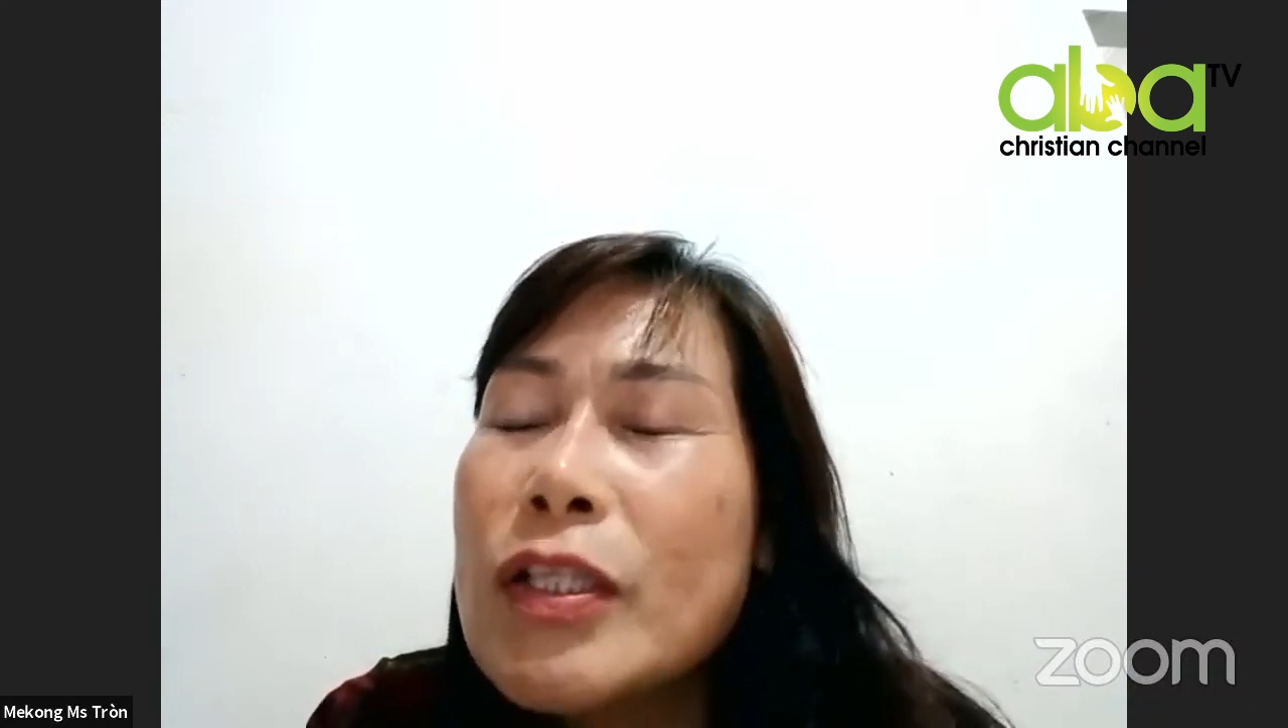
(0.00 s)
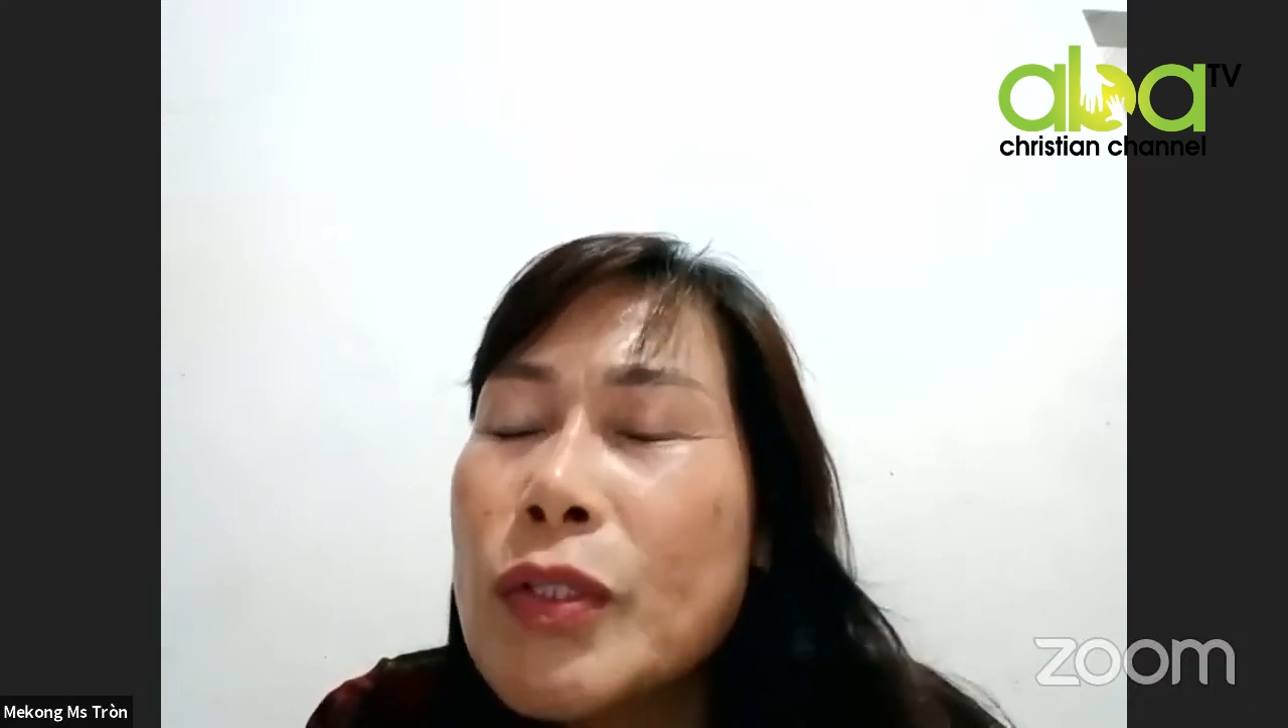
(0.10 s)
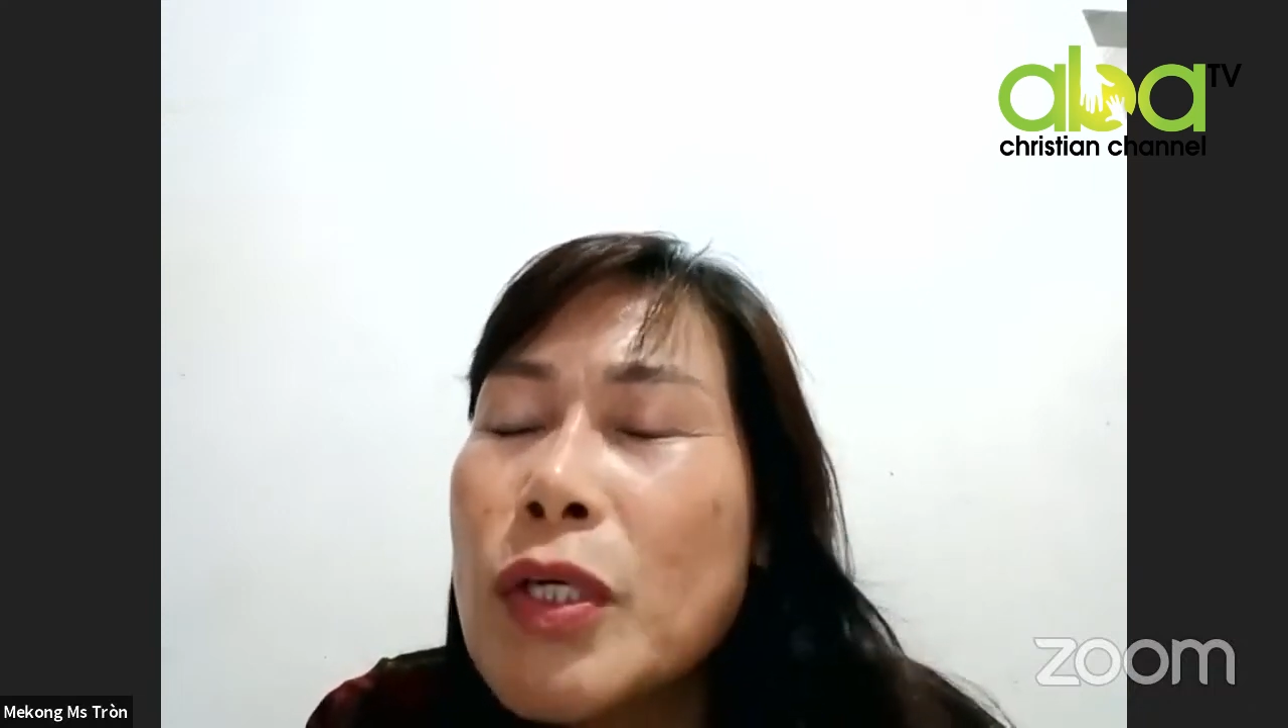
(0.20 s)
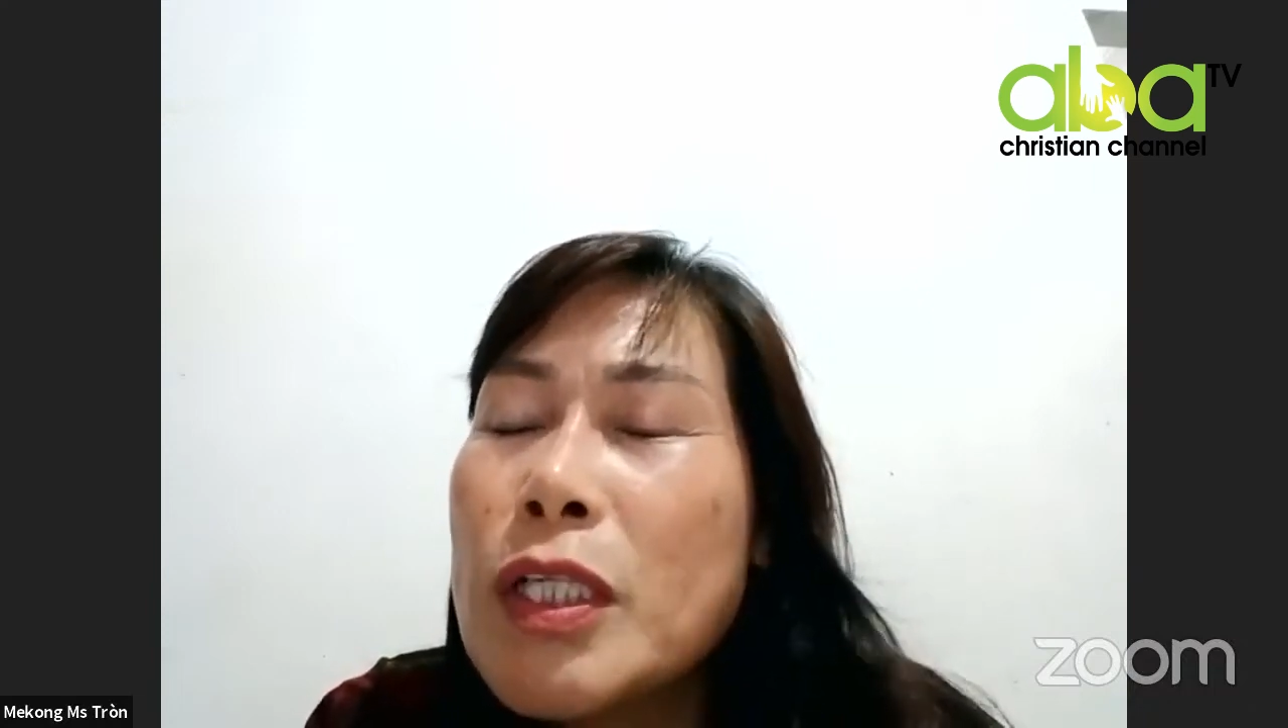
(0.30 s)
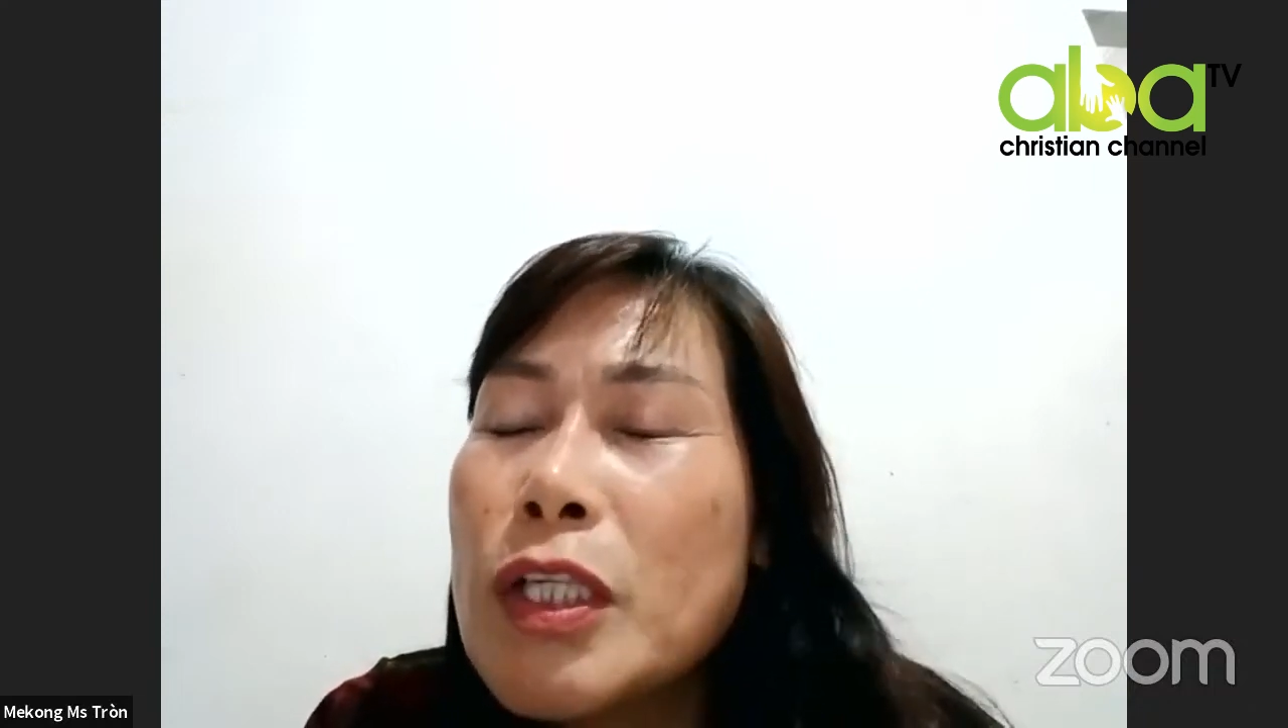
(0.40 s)

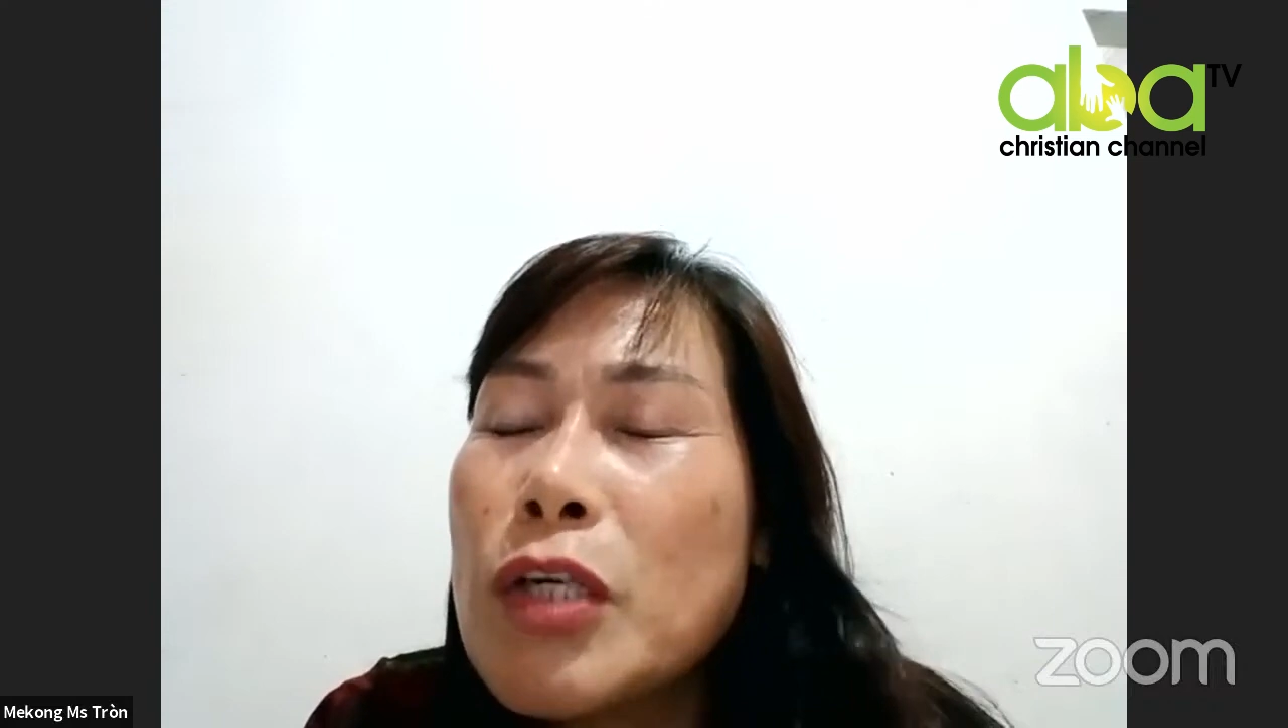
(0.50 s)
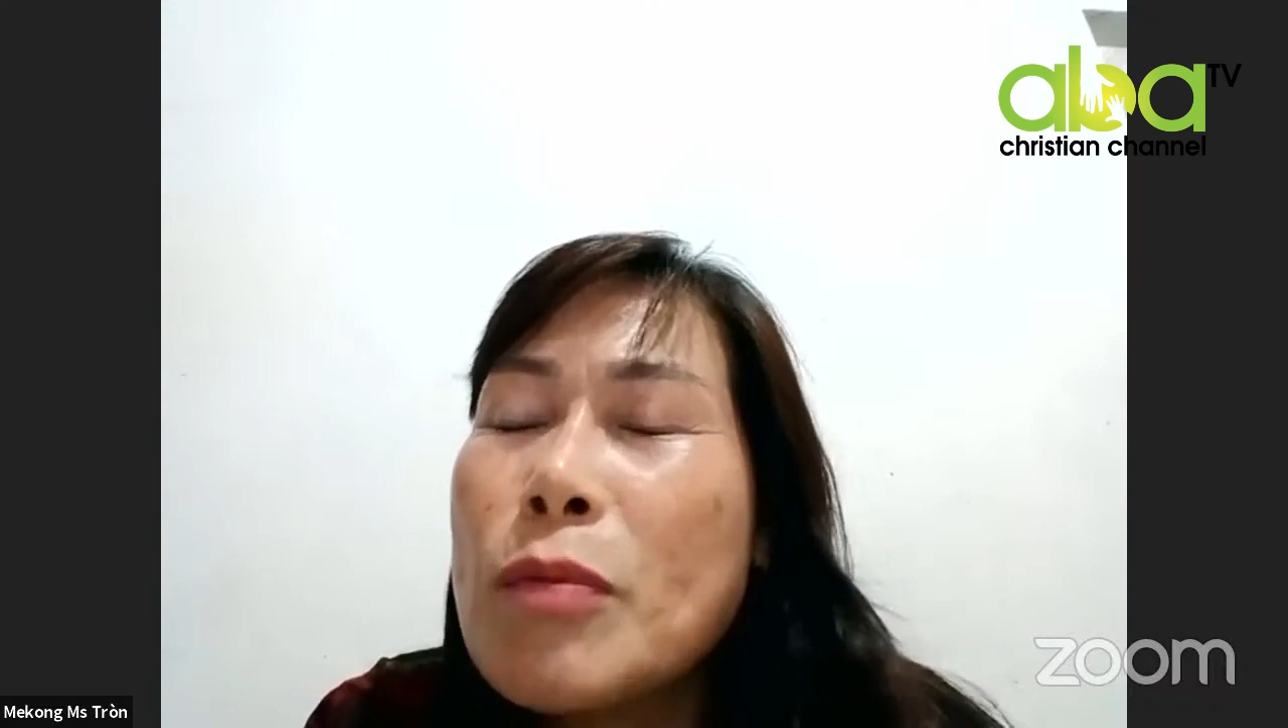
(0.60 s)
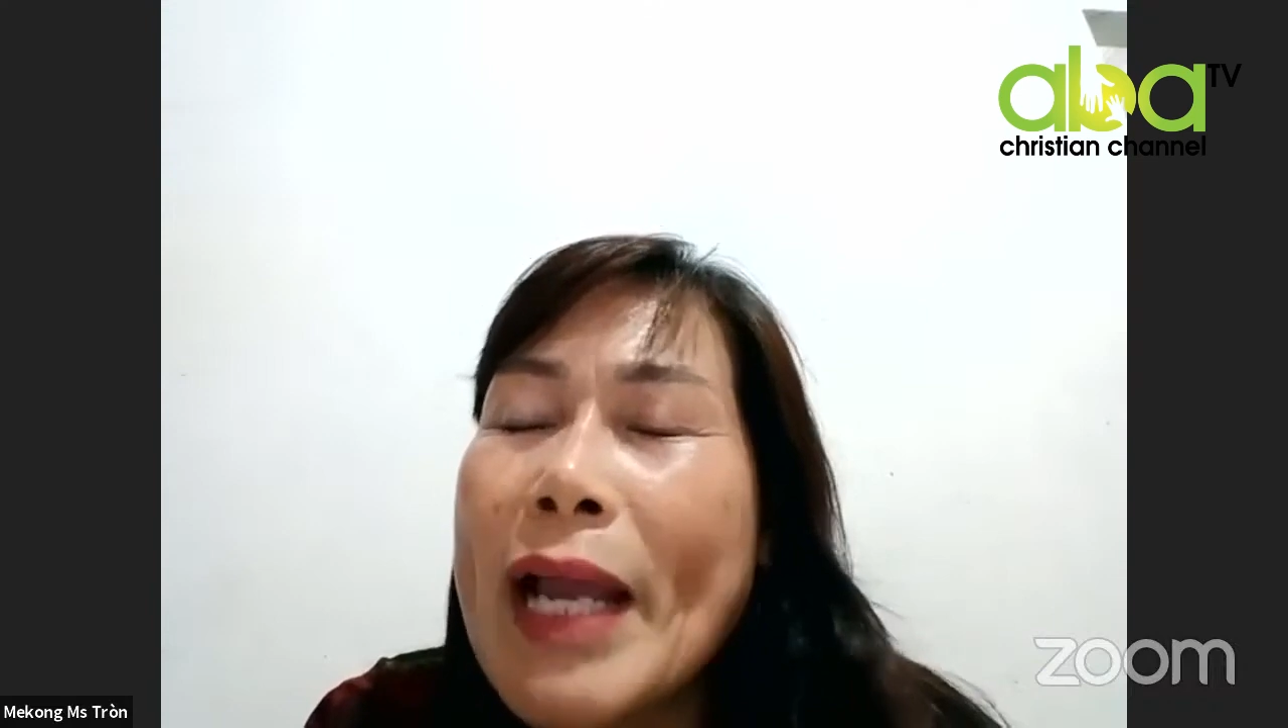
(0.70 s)
Chúa ơi cung